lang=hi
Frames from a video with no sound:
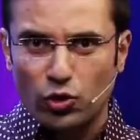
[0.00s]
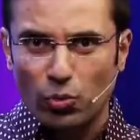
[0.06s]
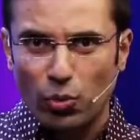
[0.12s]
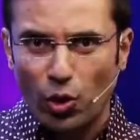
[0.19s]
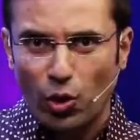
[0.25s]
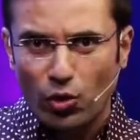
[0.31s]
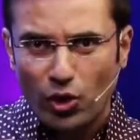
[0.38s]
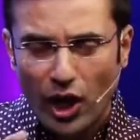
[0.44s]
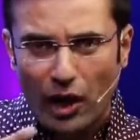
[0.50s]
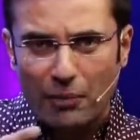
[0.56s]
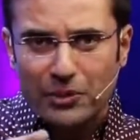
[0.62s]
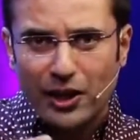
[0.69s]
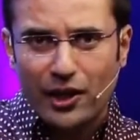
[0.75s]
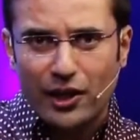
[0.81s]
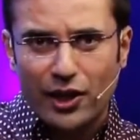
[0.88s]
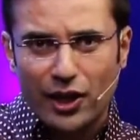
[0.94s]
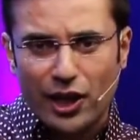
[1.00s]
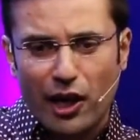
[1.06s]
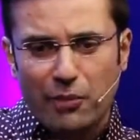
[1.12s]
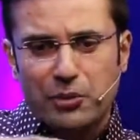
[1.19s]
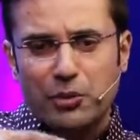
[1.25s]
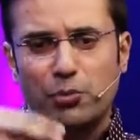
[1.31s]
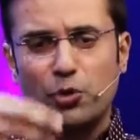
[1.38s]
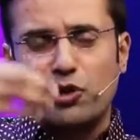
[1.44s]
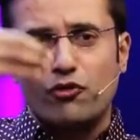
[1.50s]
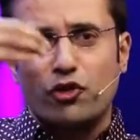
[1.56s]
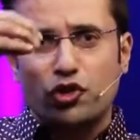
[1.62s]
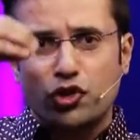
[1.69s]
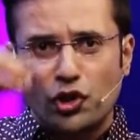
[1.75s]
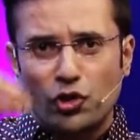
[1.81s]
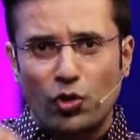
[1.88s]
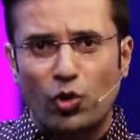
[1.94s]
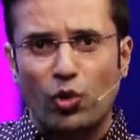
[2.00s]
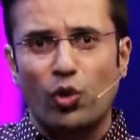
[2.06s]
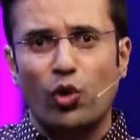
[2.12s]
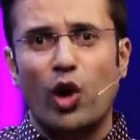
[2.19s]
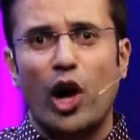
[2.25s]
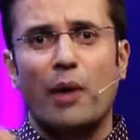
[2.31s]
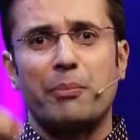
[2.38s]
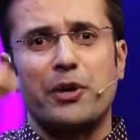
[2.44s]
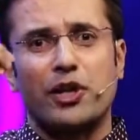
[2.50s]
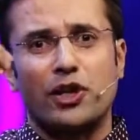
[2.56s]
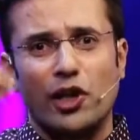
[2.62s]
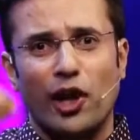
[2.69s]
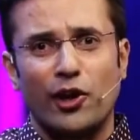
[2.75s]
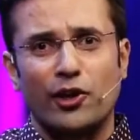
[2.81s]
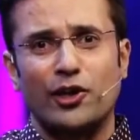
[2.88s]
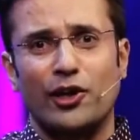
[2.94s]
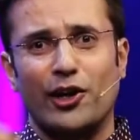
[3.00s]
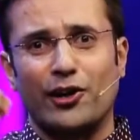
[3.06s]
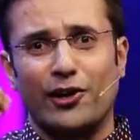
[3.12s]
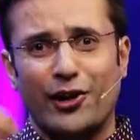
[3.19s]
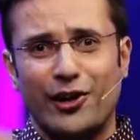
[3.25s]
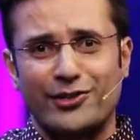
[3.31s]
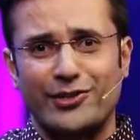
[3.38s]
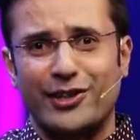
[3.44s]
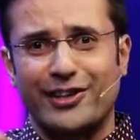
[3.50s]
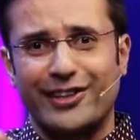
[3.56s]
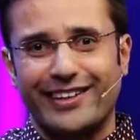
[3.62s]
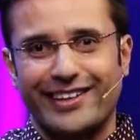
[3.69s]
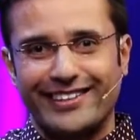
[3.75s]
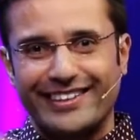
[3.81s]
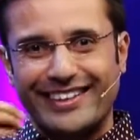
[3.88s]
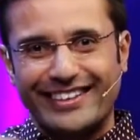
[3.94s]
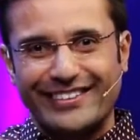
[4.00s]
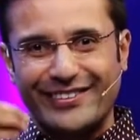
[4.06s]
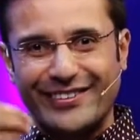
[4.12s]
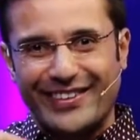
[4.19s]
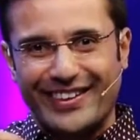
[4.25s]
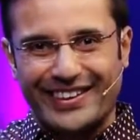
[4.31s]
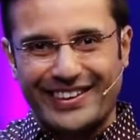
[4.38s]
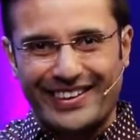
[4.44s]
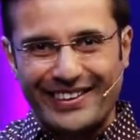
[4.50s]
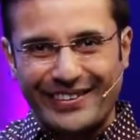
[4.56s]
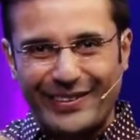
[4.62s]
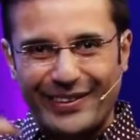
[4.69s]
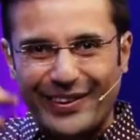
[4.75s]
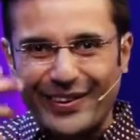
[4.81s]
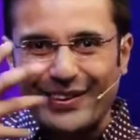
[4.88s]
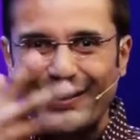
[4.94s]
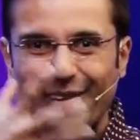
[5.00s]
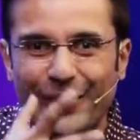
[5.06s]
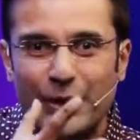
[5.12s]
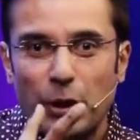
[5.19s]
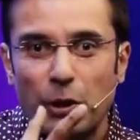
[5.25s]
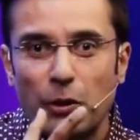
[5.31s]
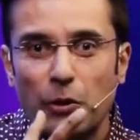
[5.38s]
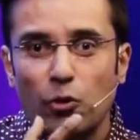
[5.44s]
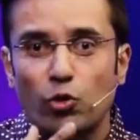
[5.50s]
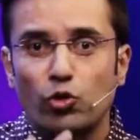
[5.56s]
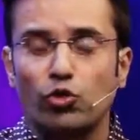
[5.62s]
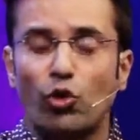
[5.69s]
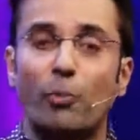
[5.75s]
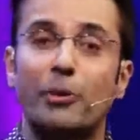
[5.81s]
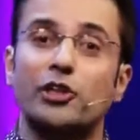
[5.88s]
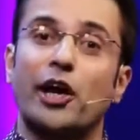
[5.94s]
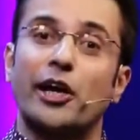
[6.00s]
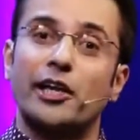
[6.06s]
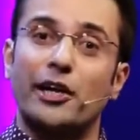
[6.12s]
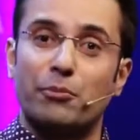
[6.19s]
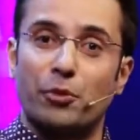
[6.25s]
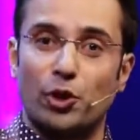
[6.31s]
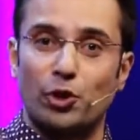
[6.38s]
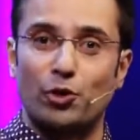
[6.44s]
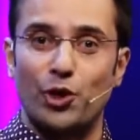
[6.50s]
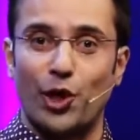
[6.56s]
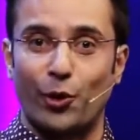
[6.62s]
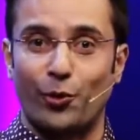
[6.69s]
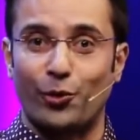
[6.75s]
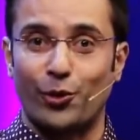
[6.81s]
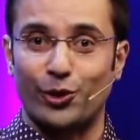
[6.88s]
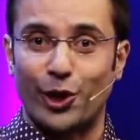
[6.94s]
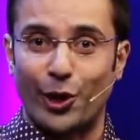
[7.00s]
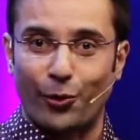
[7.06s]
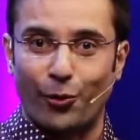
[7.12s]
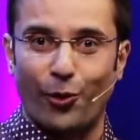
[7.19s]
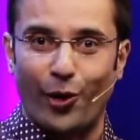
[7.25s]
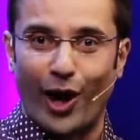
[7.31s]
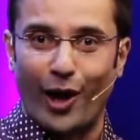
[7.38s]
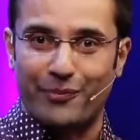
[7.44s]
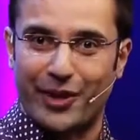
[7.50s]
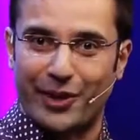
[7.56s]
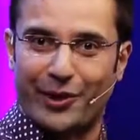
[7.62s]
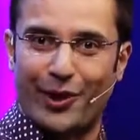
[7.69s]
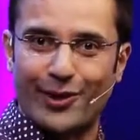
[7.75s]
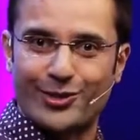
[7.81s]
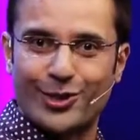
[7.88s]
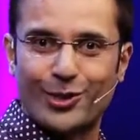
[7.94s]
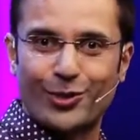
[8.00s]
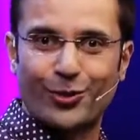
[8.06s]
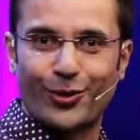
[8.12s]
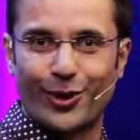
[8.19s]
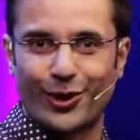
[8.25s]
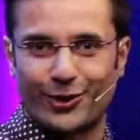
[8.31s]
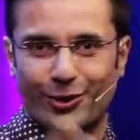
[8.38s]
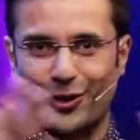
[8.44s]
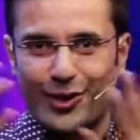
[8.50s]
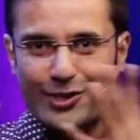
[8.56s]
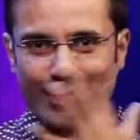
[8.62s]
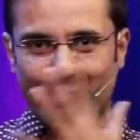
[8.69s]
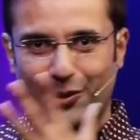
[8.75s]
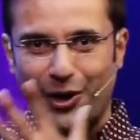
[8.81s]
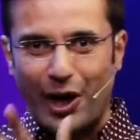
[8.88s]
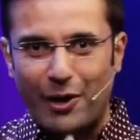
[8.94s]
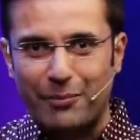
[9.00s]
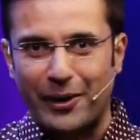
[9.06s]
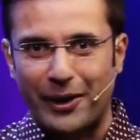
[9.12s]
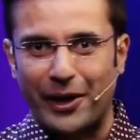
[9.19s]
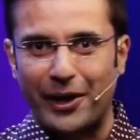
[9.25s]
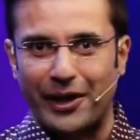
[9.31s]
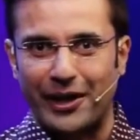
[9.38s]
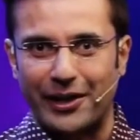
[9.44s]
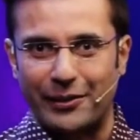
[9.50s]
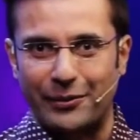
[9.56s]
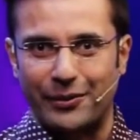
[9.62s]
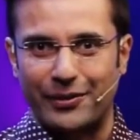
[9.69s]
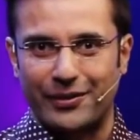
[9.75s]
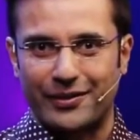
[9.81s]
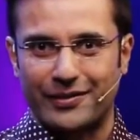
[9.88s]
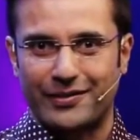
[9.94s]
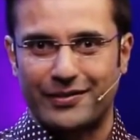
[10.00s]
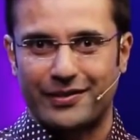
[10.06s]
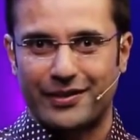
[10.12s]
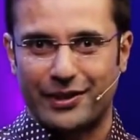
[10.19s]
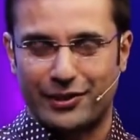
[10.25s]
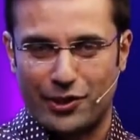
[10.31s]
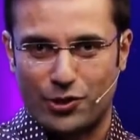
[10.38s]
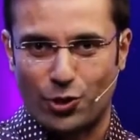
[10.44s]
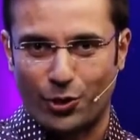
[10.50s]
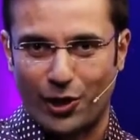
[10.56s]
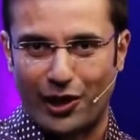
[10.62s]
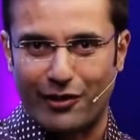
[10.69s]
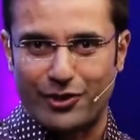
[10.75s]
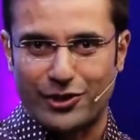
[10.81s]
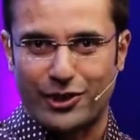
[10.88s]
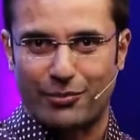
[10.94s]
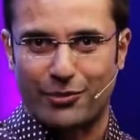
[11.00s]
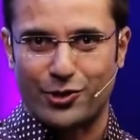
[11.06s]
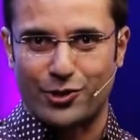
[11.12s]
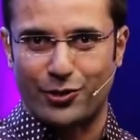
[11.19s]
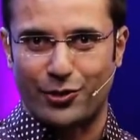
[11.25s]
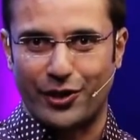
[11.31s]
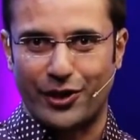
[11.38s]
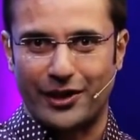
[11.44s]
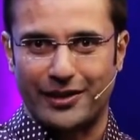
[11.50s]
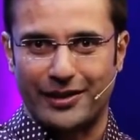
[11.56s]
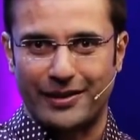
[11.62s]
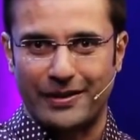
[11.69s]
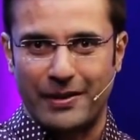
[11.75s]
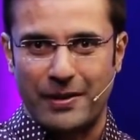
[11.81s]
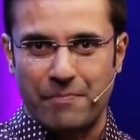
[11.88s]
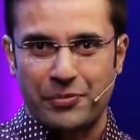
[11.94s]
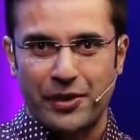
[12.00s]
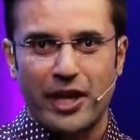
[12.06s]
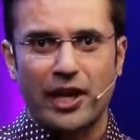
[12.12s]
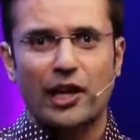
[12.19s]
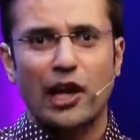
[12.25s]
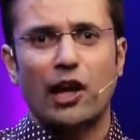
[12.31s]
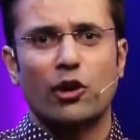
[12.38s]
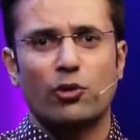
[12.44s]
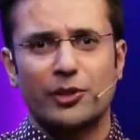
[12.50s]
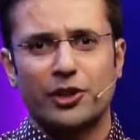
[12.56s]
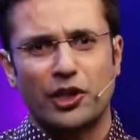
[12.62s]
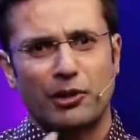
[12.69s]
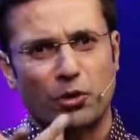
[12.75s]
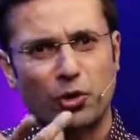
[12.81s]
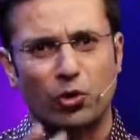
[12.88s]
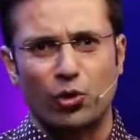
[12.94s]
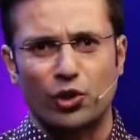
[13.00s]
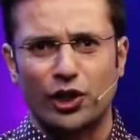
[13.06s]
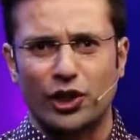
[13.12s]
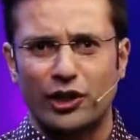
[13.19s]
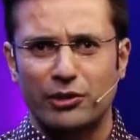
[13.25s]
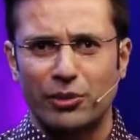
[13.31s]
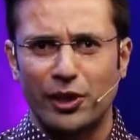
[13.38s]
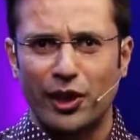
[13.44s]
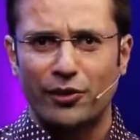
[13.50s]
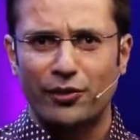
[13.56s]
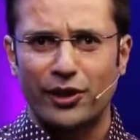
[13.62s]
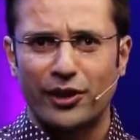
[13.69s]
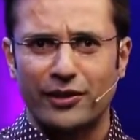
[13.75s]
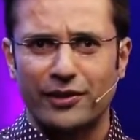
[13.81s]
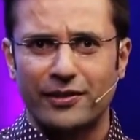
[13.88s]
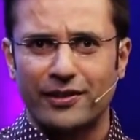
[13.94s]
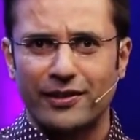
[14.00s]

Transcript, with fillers: तो बोलो कि हम क्या करेंगे आपकी पूरी विजन को आपने क्या किया कैसे किया ये वो करके और उसको बताएंगे पूरी दुनिया को कि देखो आपने कहां से शुरू किया था और आज आप कहां पर आ गए हो कितने छोटे लेवल से आपने शुरू किया था एक लाख रुपए देने में उनको कोई दिक्कत भी नहीं होगी